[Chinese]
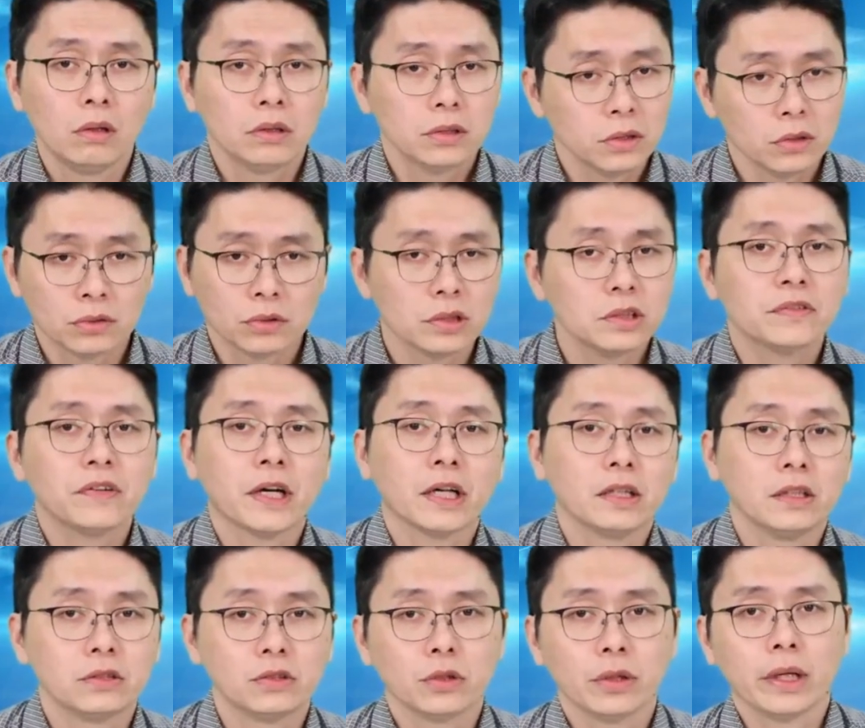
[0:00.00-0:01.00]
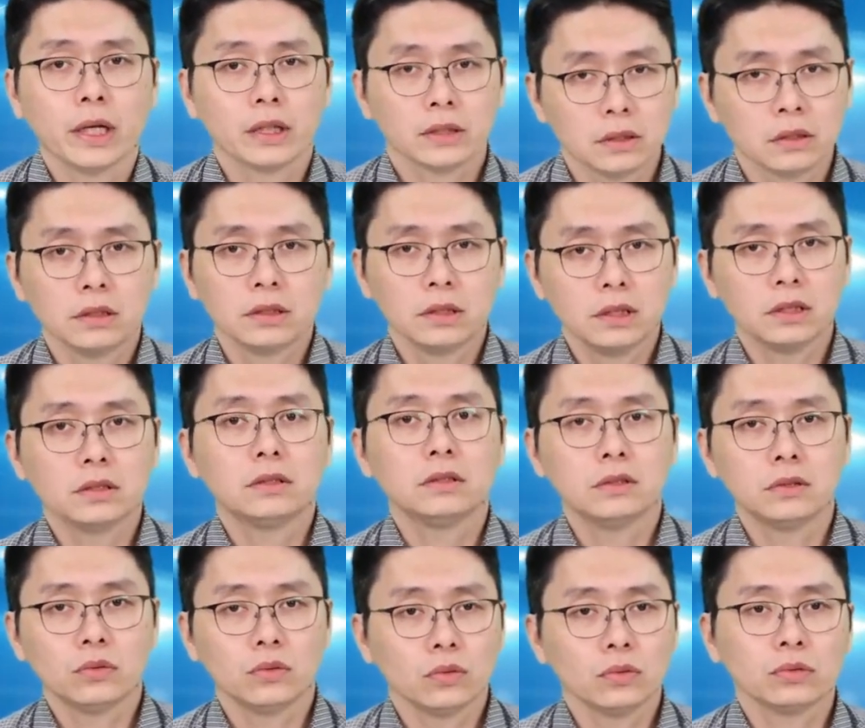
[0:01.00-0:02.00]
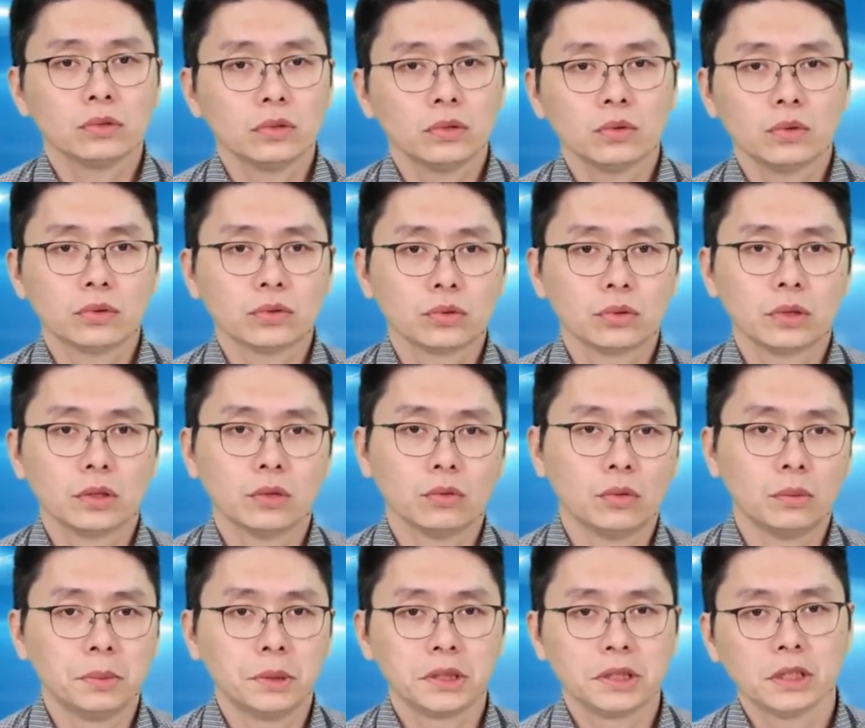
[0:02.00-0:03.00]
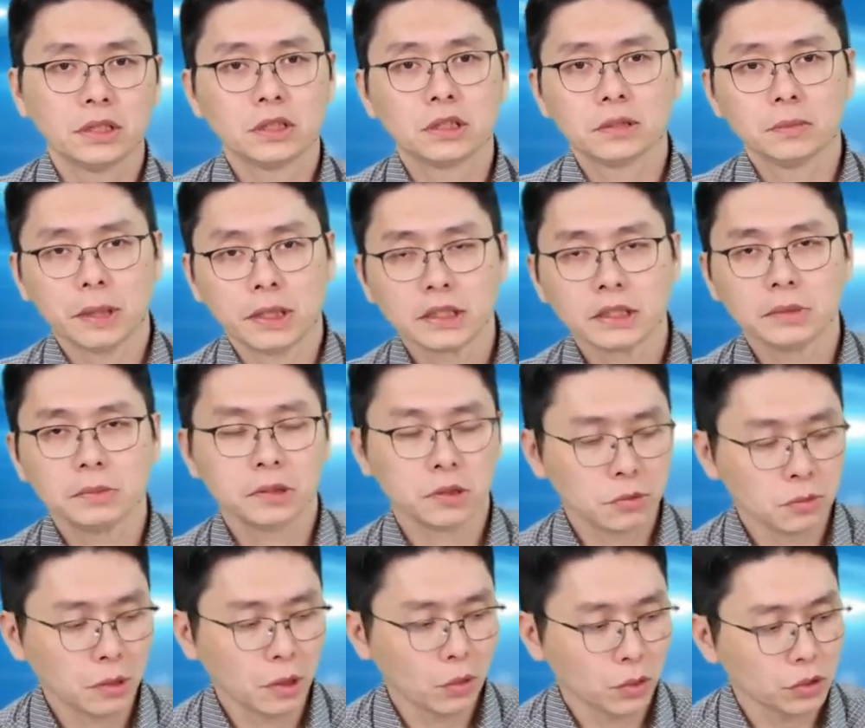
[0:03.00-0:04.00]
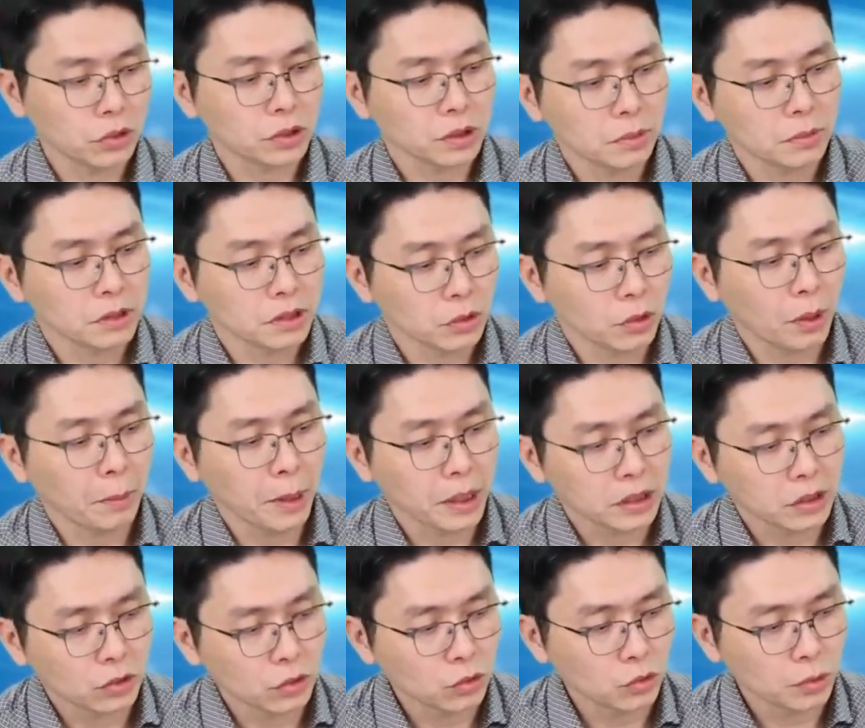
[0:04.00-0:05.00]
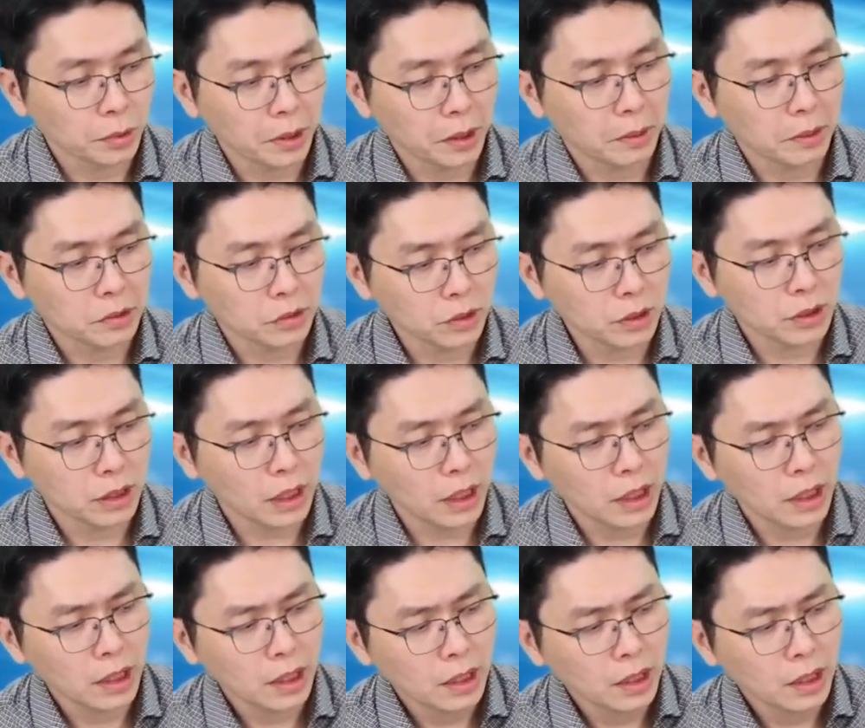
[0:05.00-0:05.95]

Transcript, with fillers: 这种就是法人最爱。这个也是就是我说的，我们今天只买精密股嘛，我就是喜欢买这种股票。所以你看，